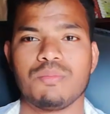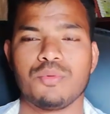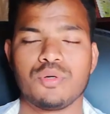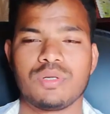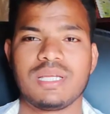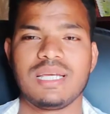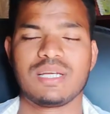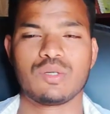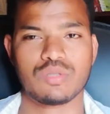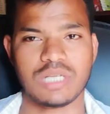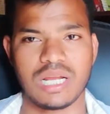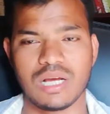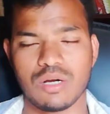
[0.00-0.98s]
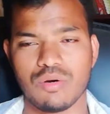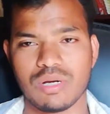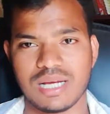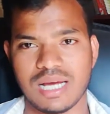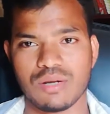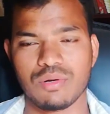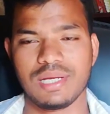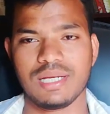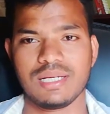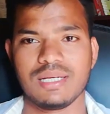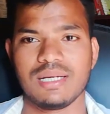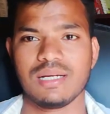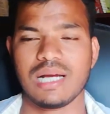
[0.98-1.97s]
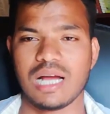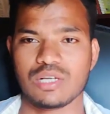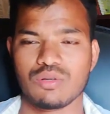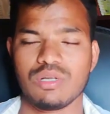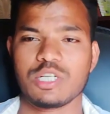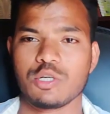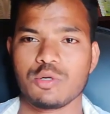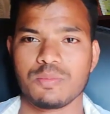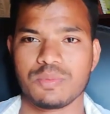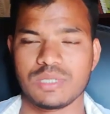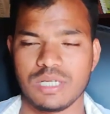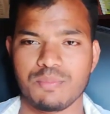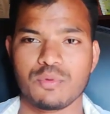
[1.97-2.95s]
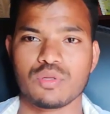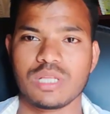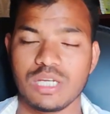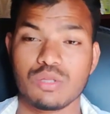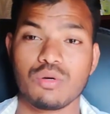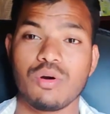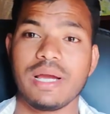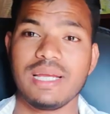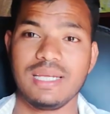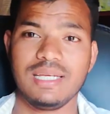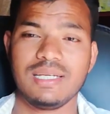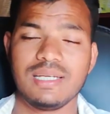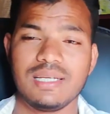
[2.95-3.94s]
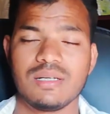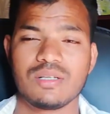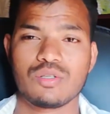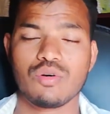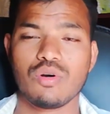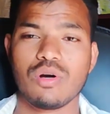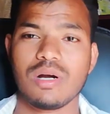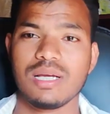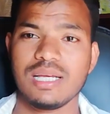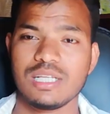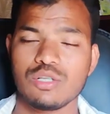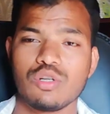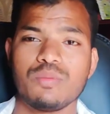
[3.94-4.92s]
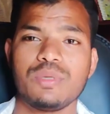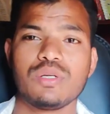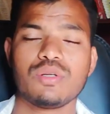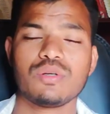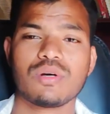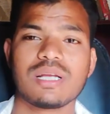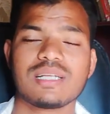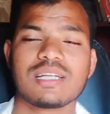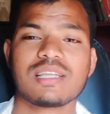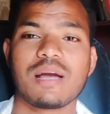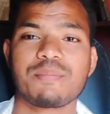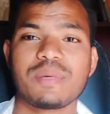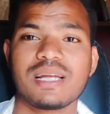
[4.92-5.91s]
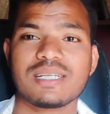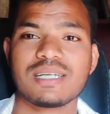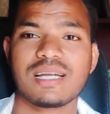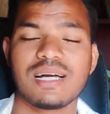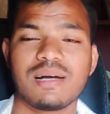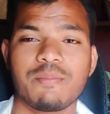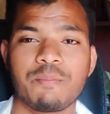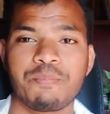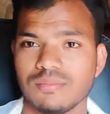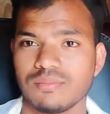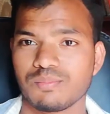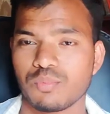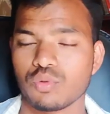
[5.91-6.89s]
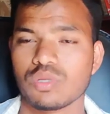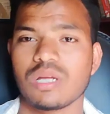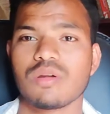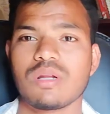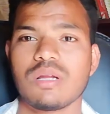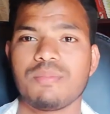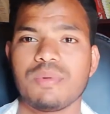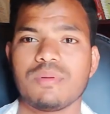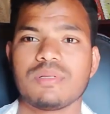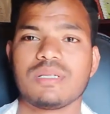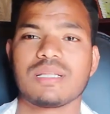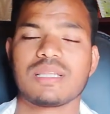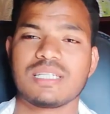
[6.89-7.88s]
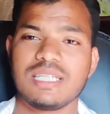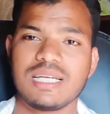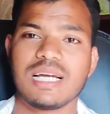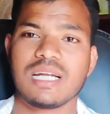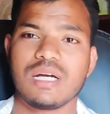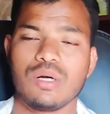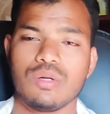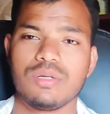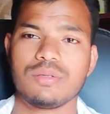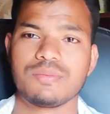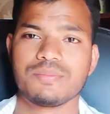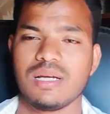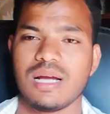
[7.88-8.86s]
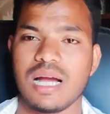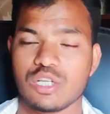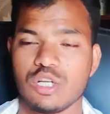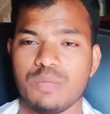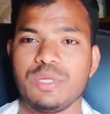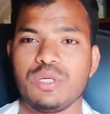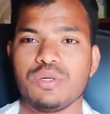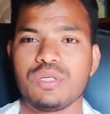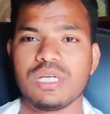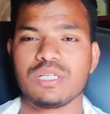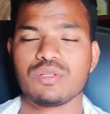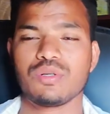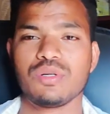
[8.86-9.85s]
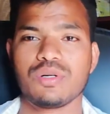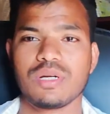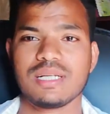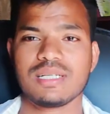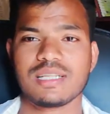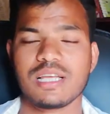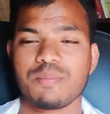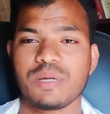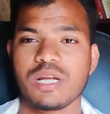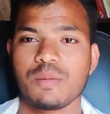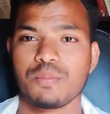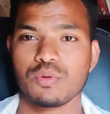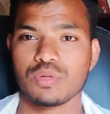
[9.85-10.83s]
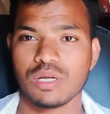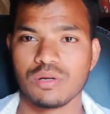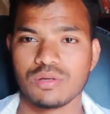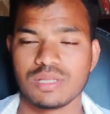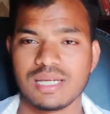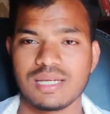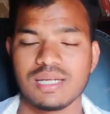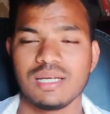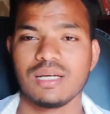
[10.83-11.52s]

বোনটি একটু চালাক হওয়ার কারণে আসলে সে প্রতারিত হয়নি সো এর জন্য ভিডিওটি করা যাতে আপনারা যারা প্রতারণার যাতে শিকার না হন আসলে ভিডিওটি এজন্যই করা যাতে আপনারা প্রতারকদের